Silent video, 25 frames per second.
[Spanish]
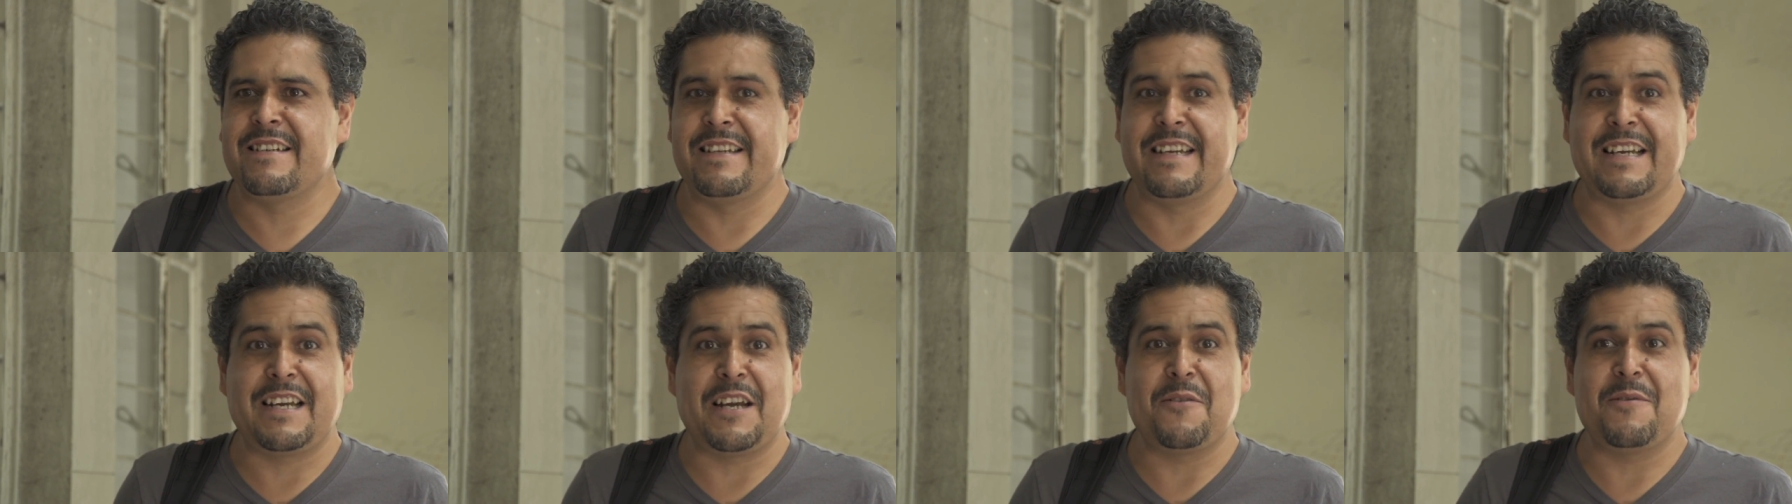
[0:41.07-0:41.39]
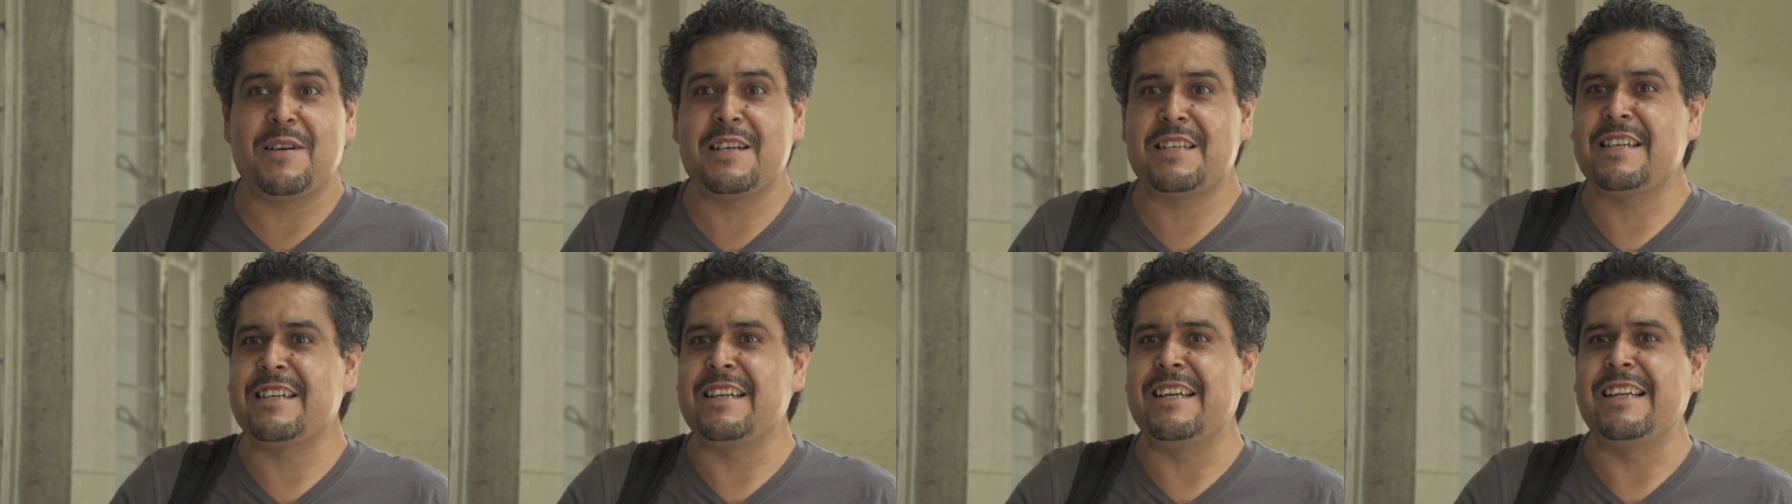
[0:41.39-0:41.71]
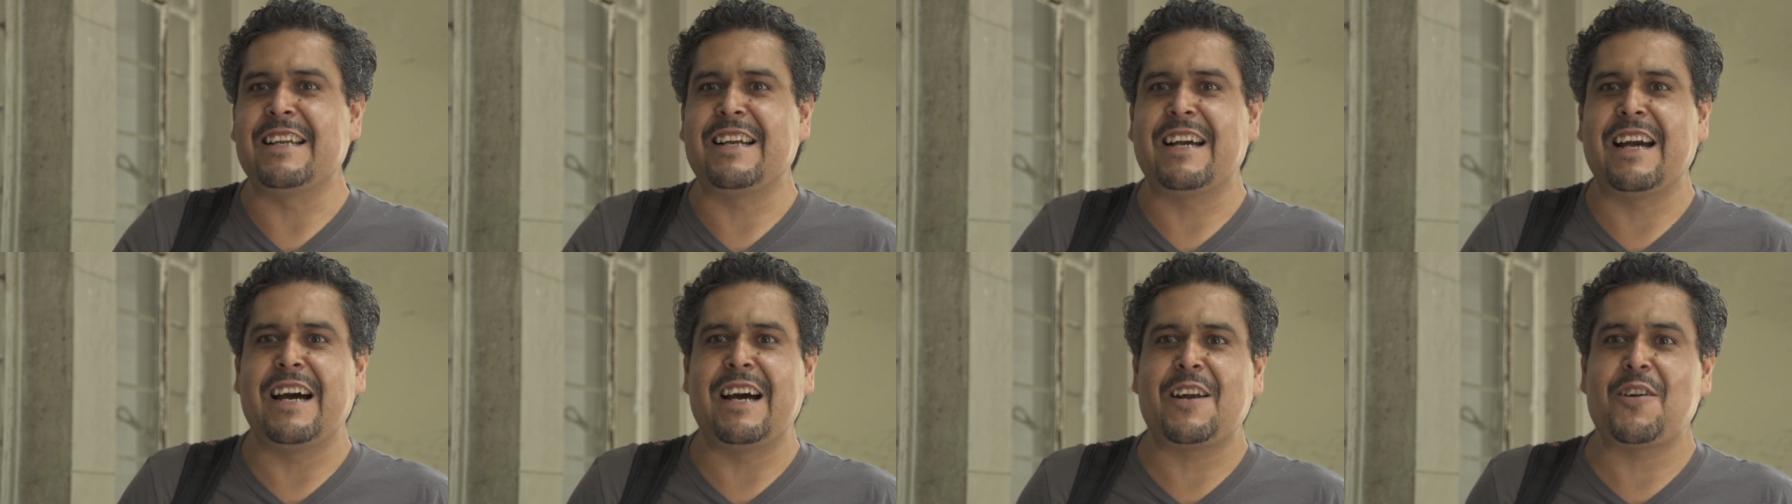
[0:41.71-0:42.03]
de que vas en
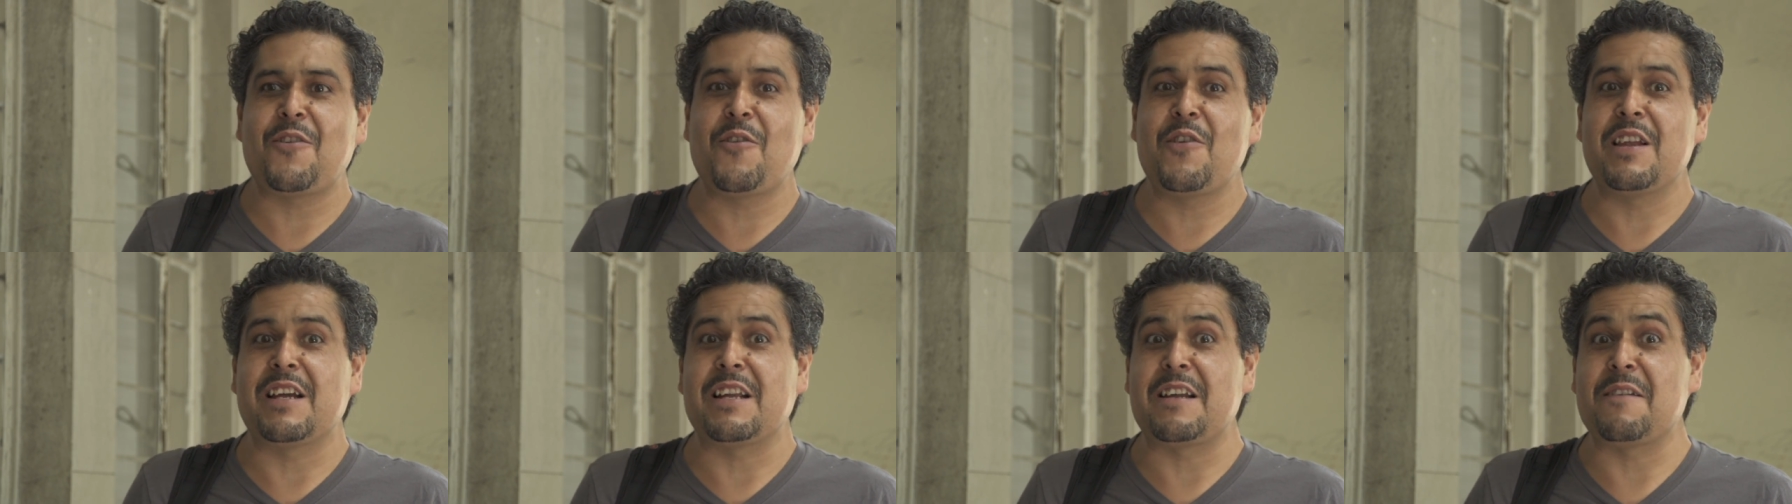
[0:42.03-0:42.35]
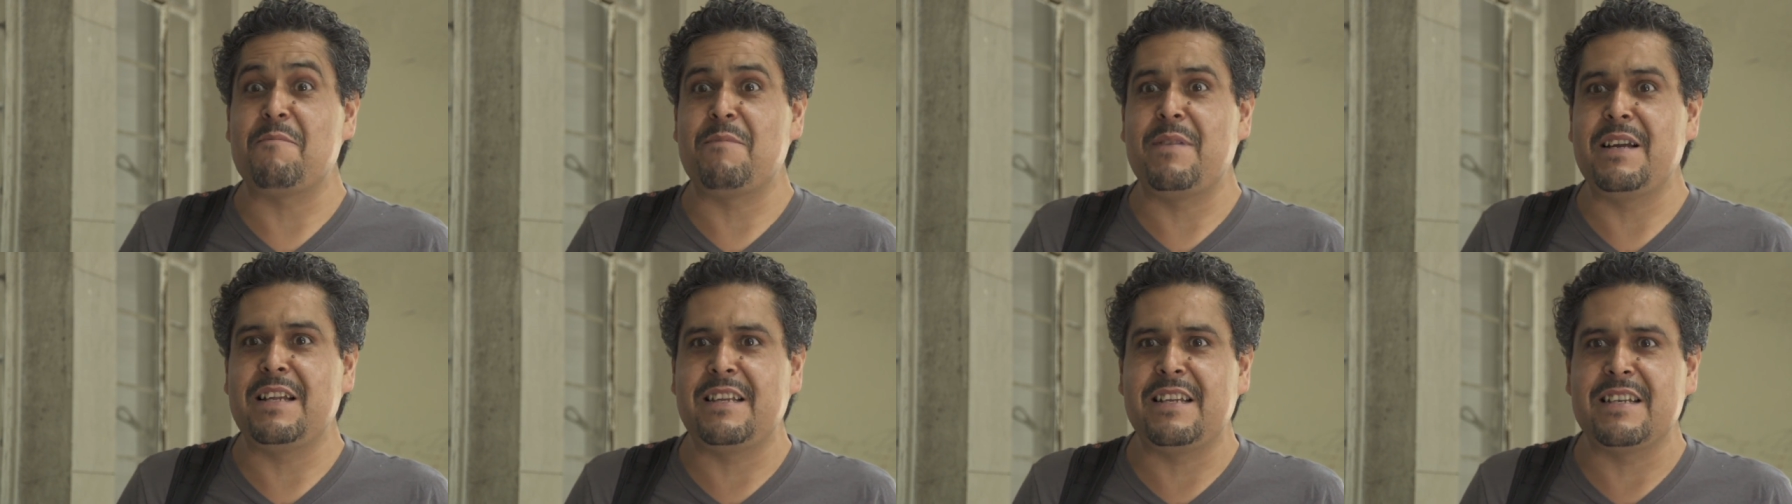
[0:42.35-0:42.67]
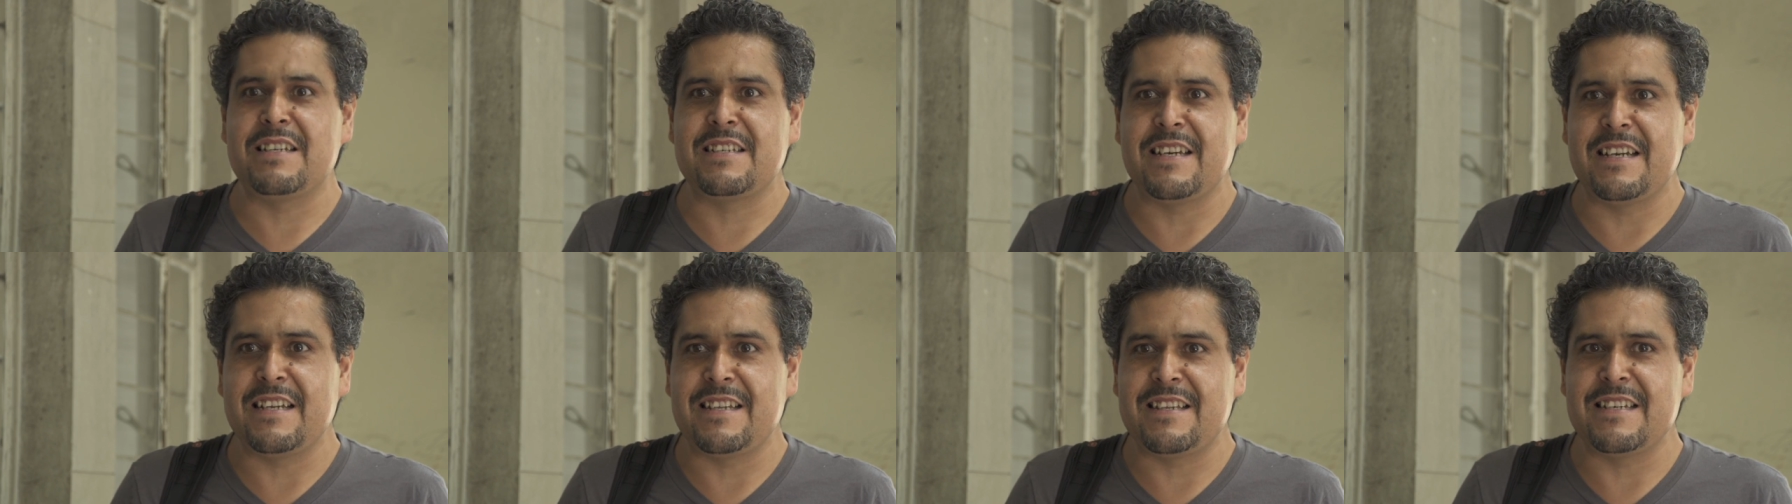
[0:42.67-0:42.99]
el carro y de
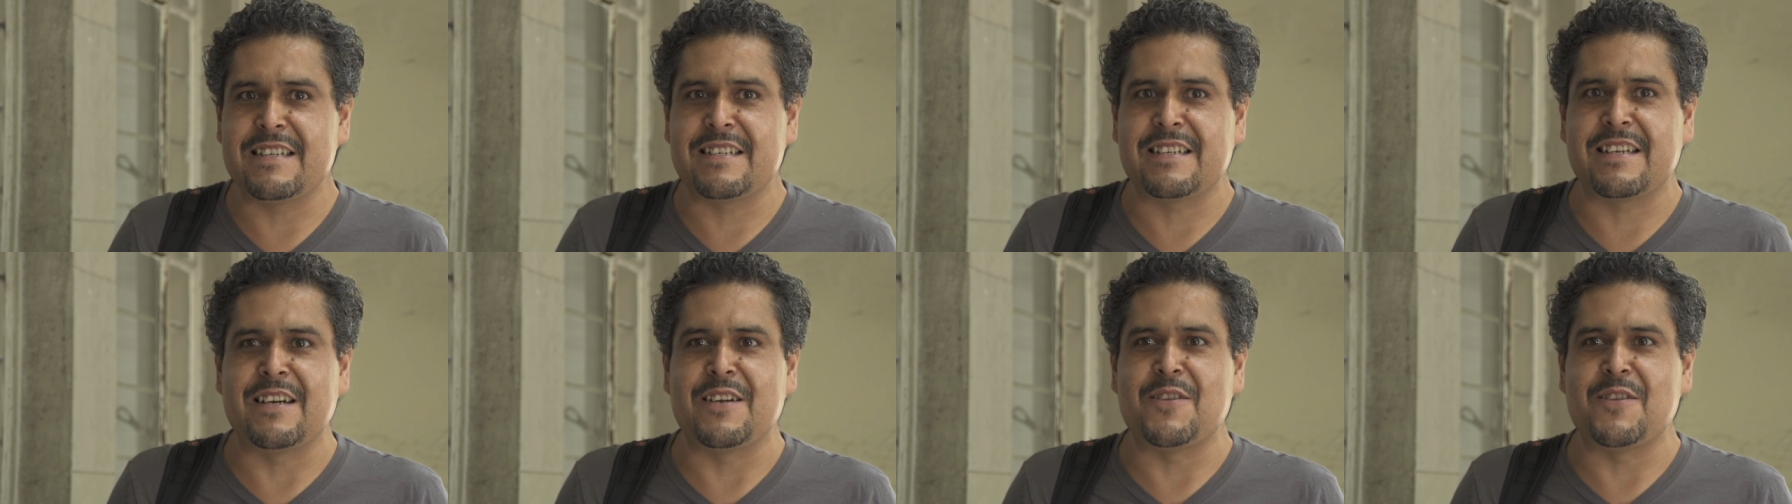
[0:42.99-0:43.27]
repente sientes